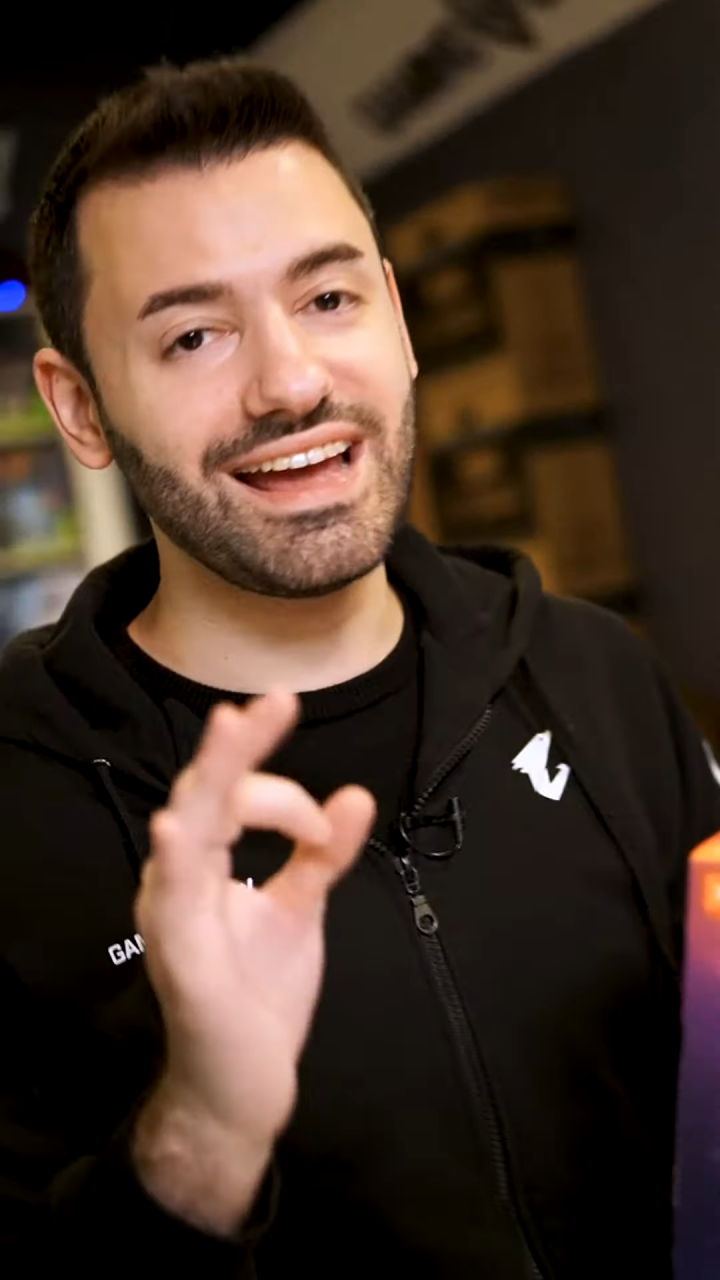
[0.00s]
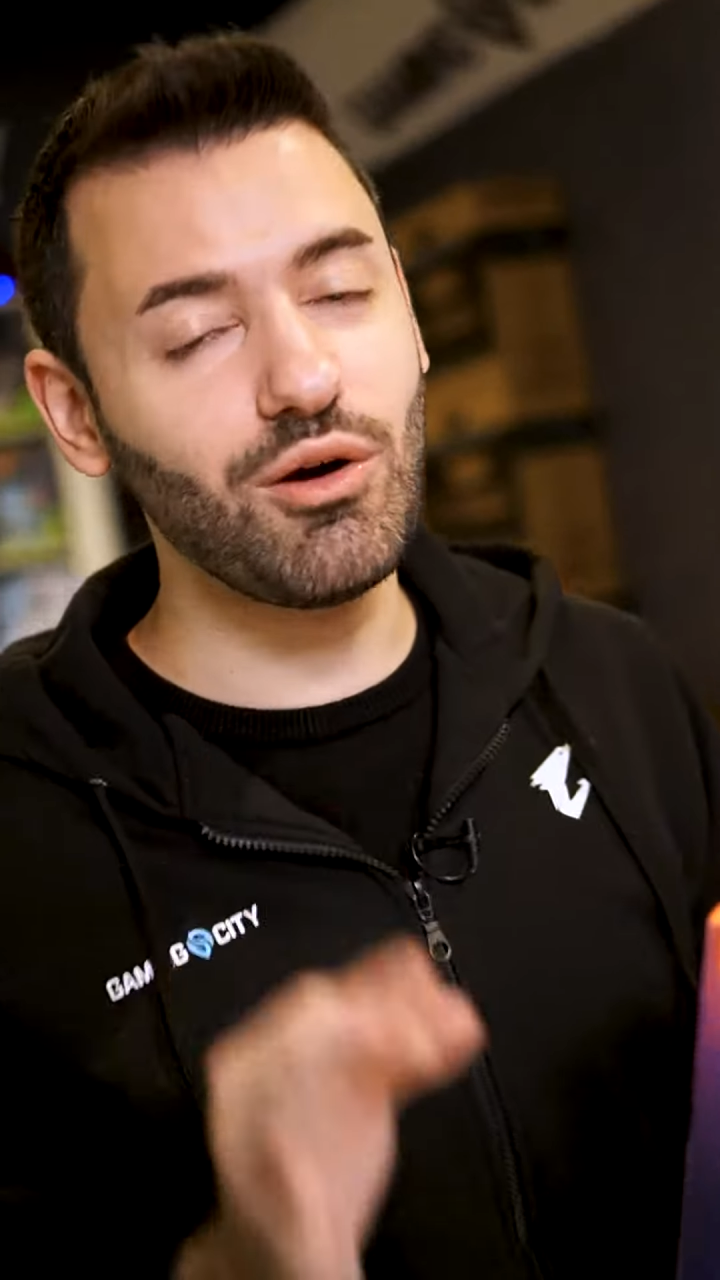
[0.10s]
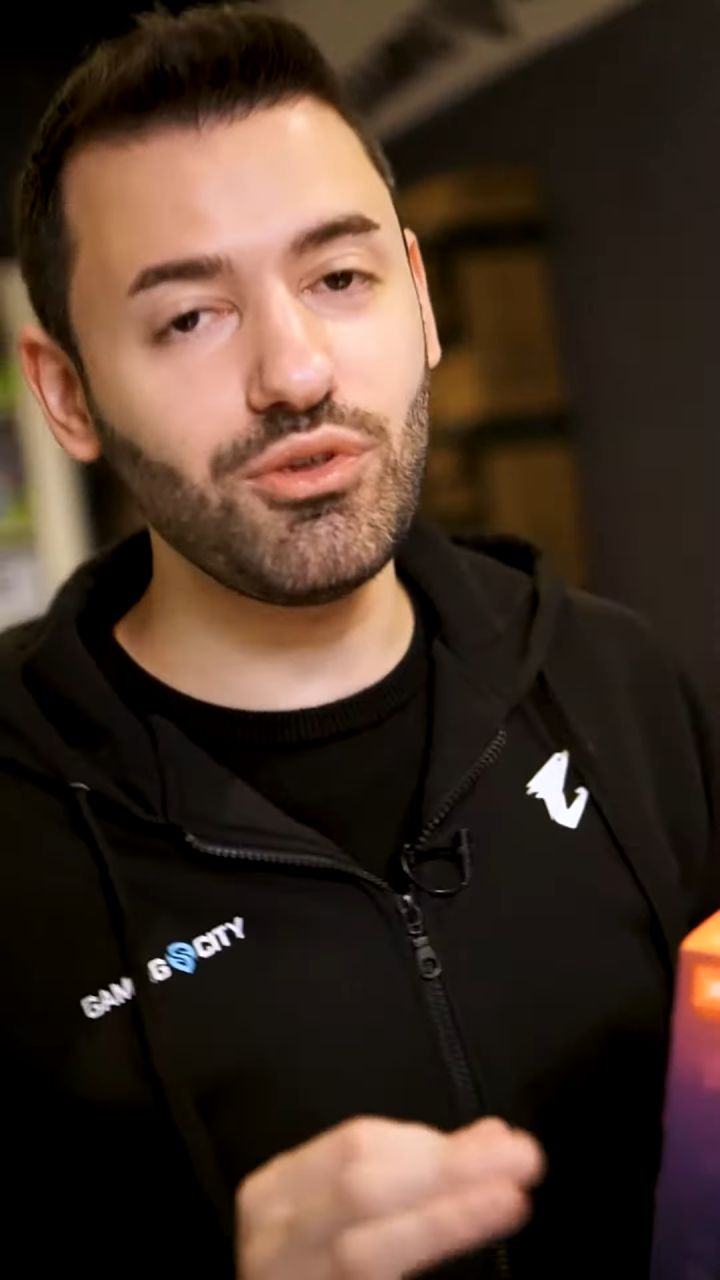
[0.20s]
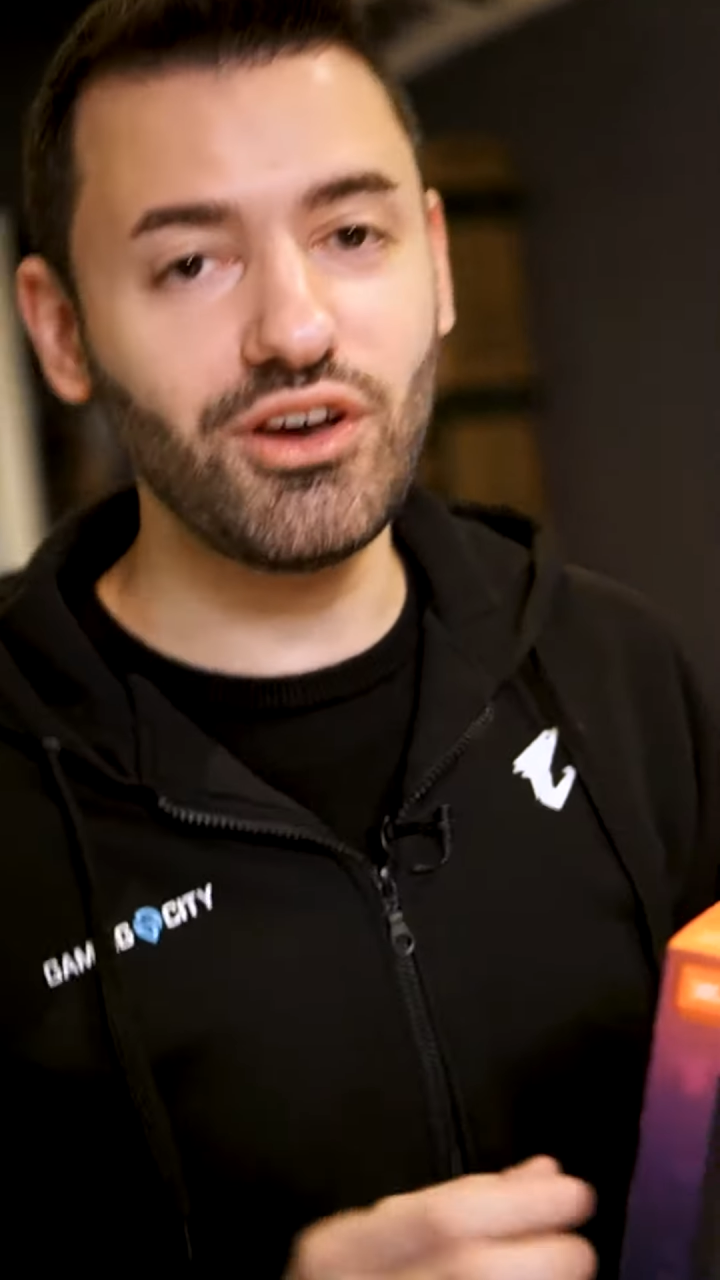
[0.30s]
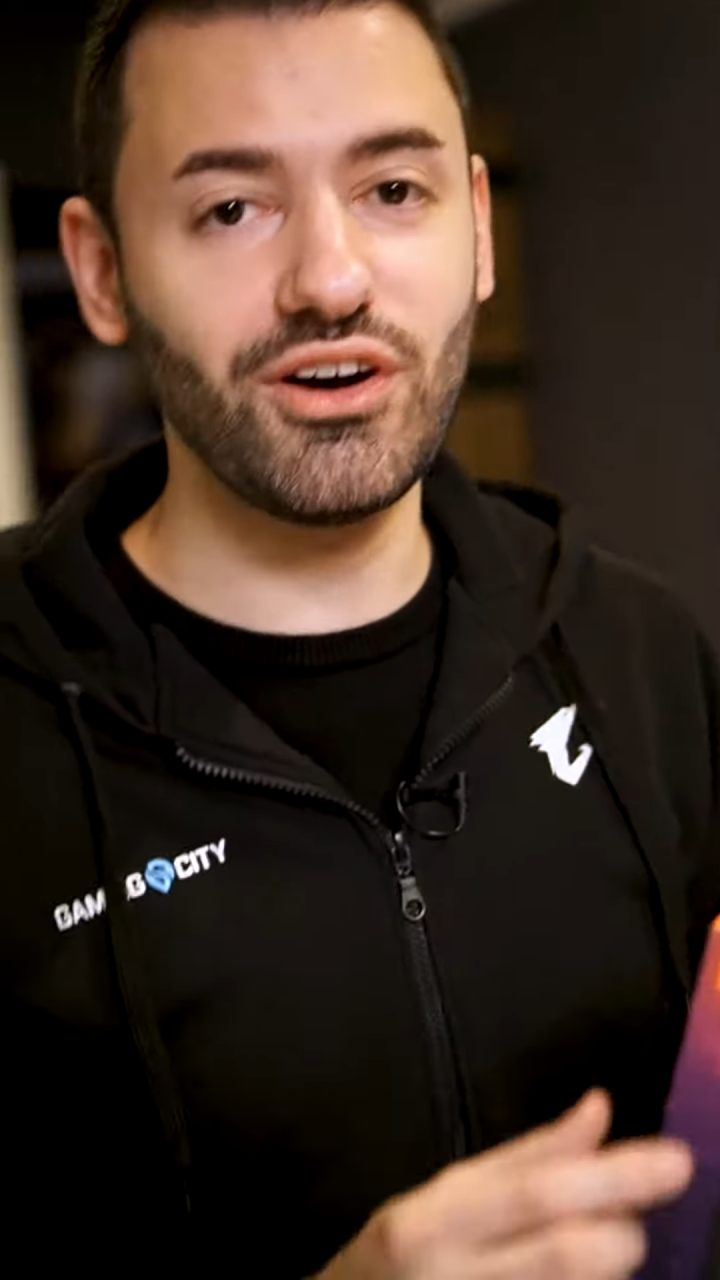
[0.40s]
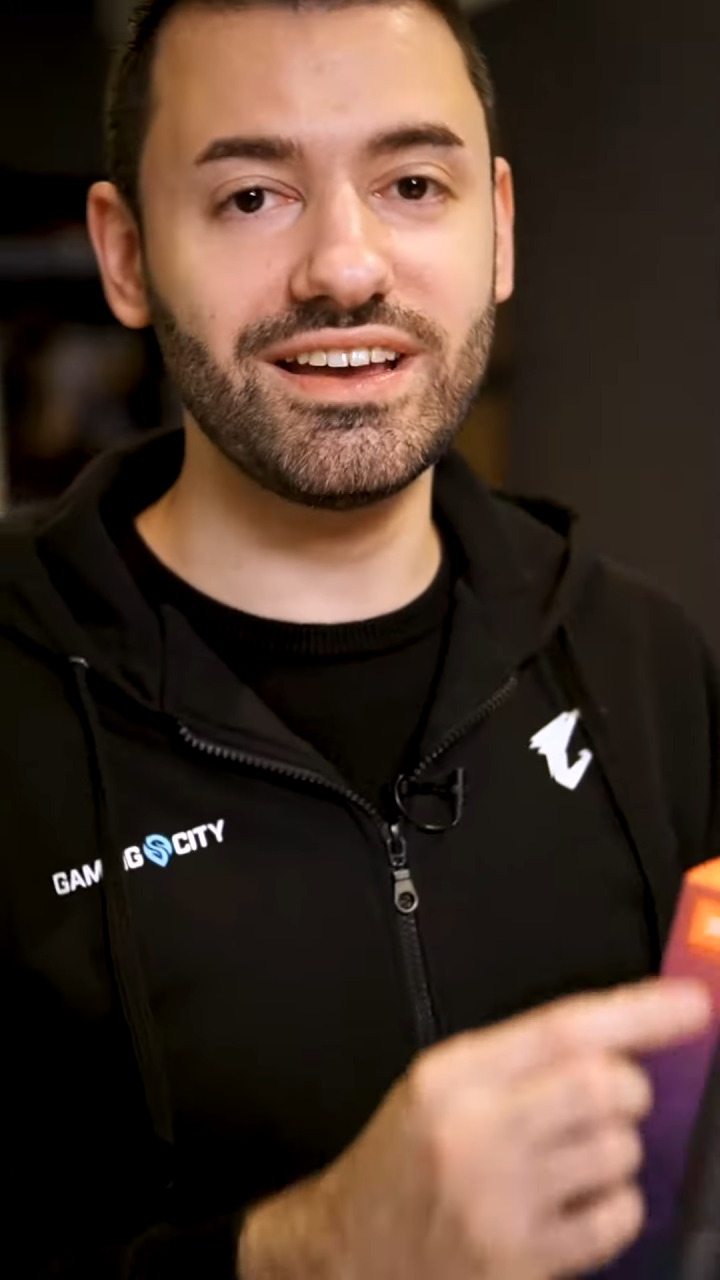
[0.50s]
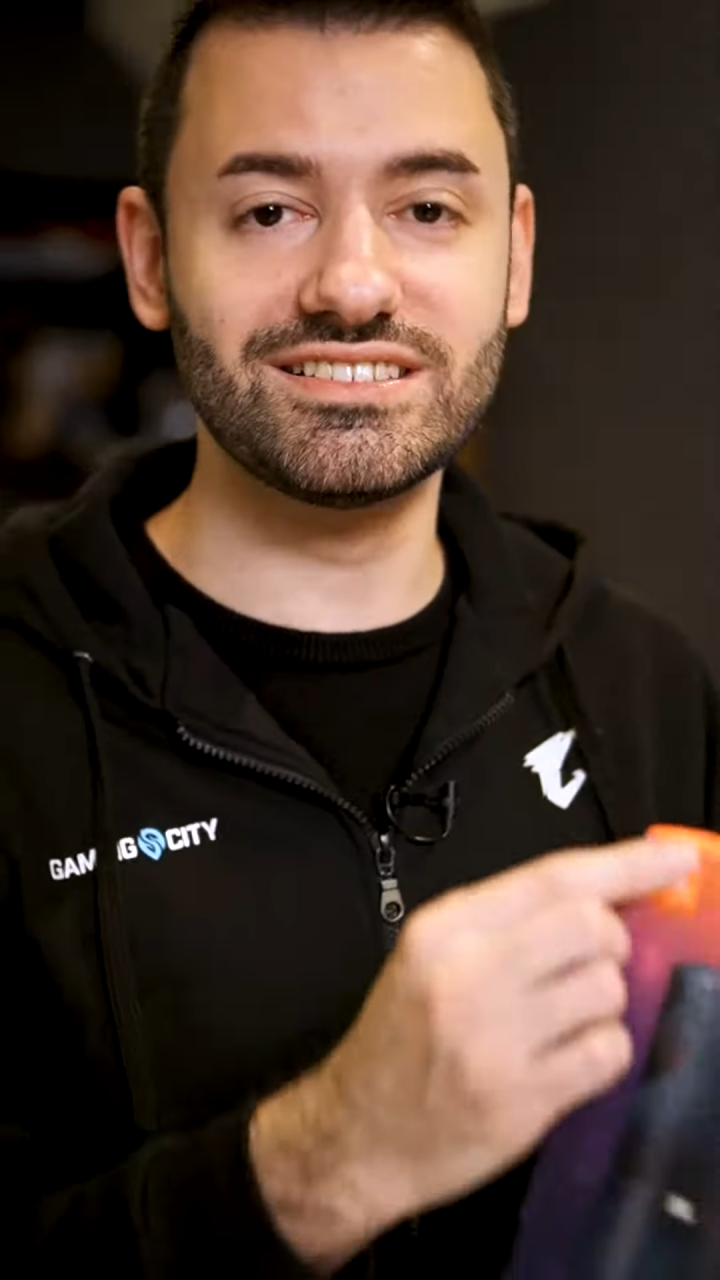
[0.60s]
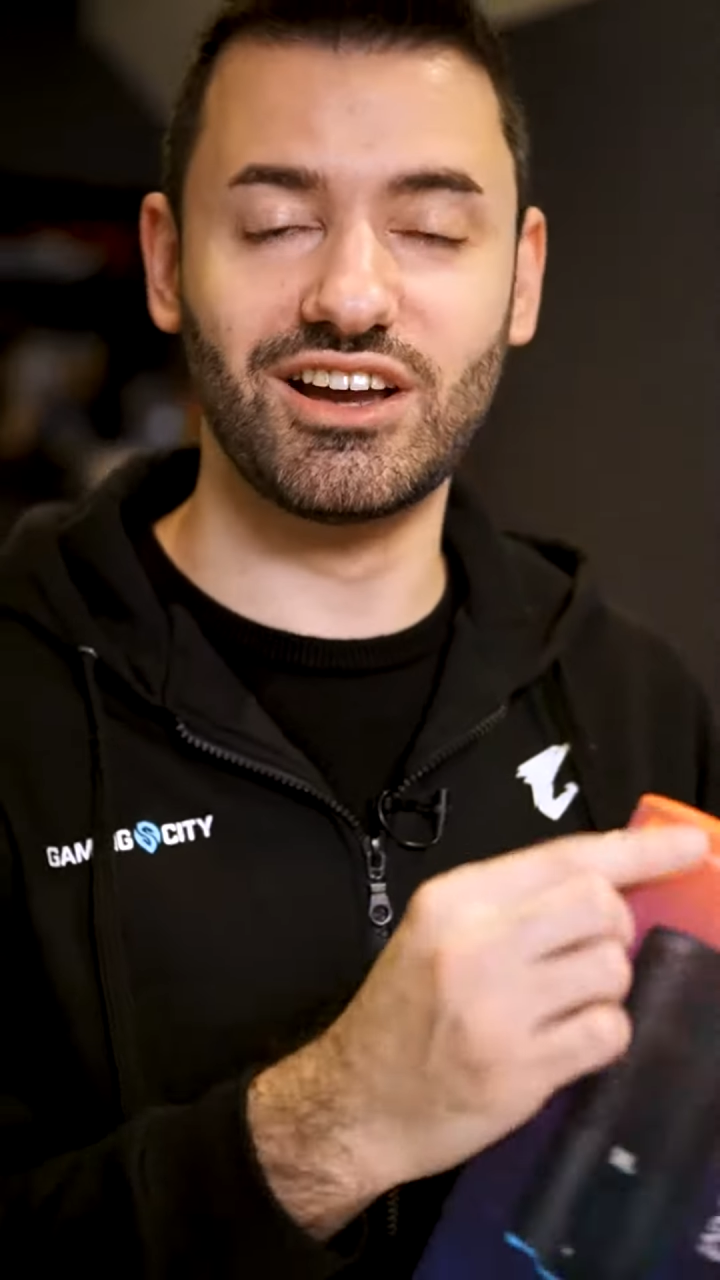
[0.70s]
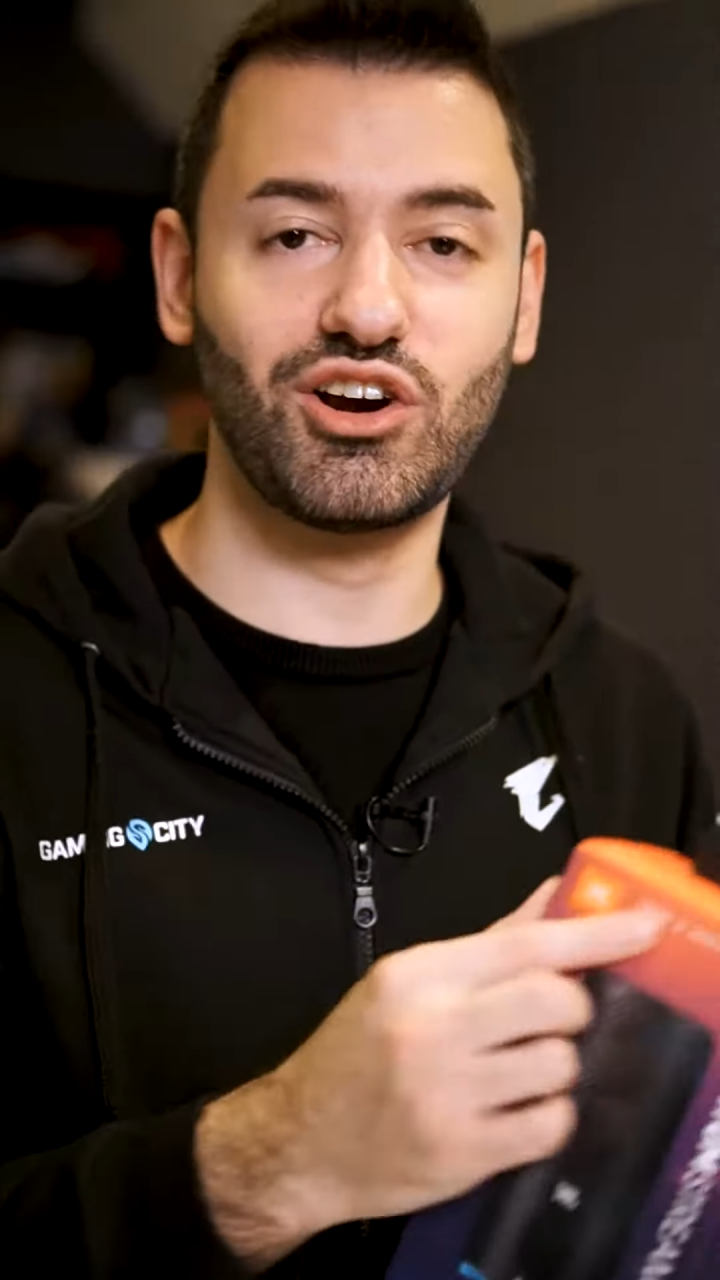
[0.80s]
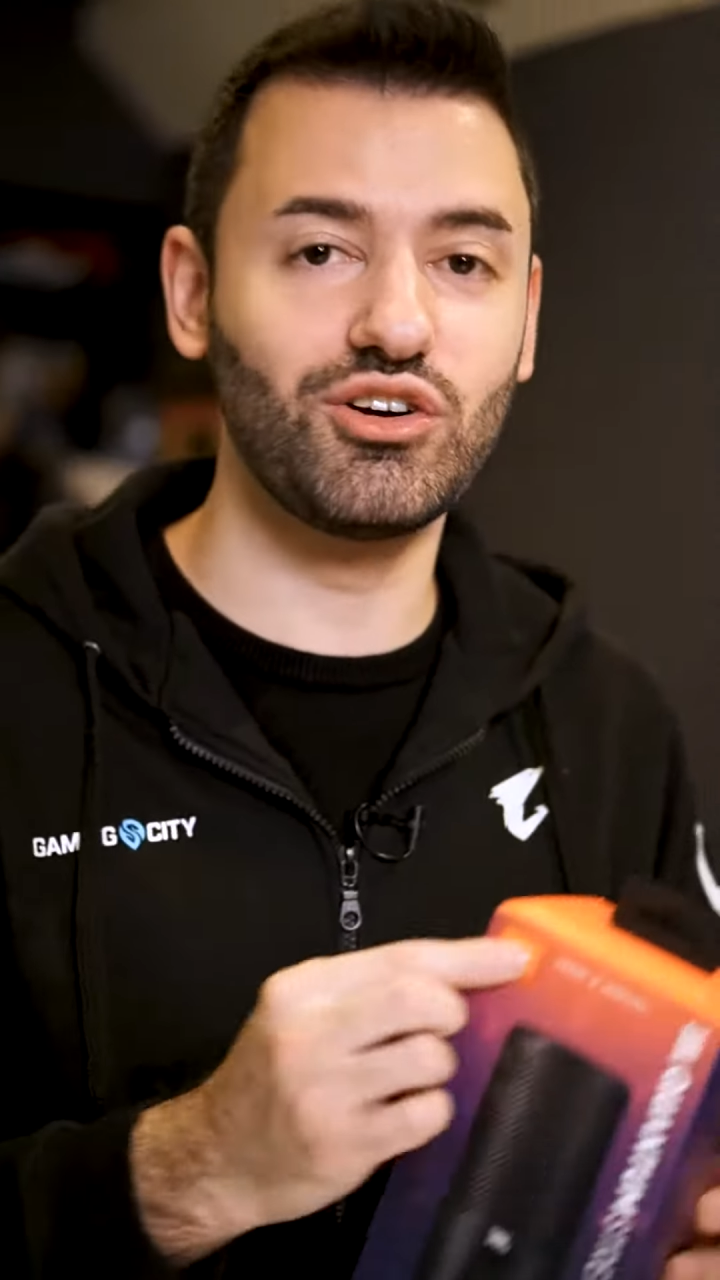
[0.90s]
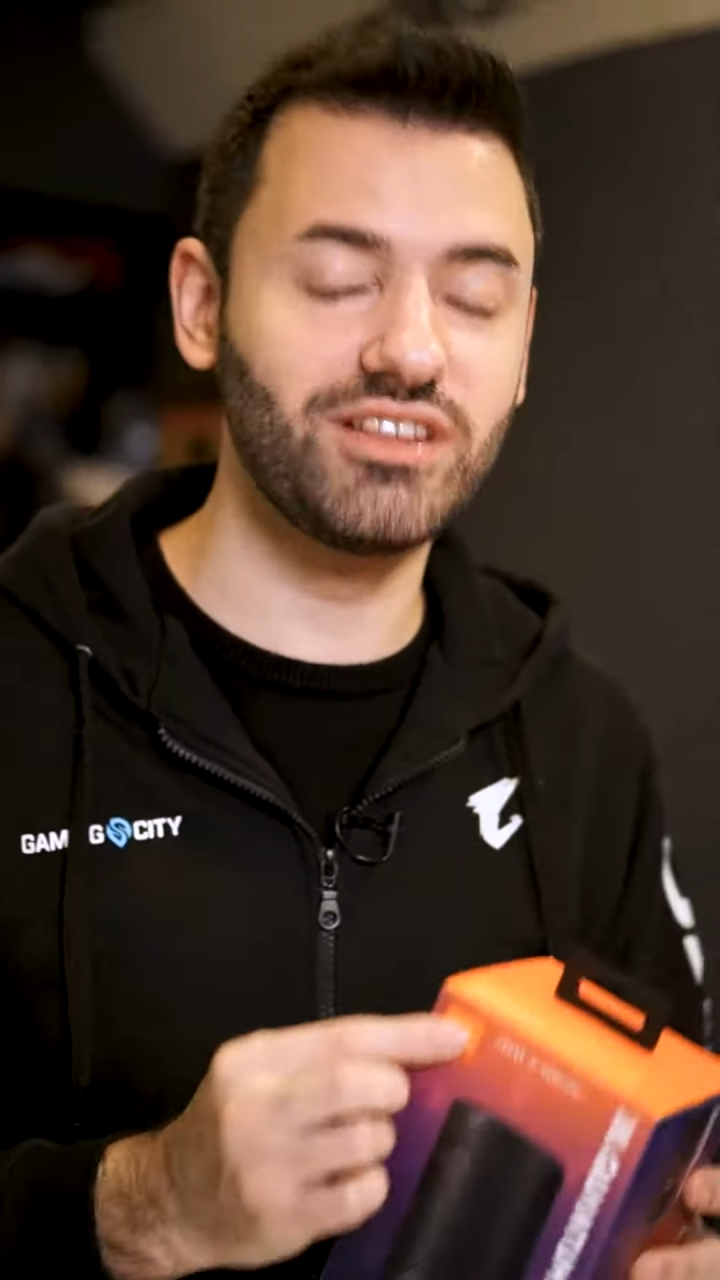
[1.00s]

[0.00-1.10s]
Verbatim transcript: de audio es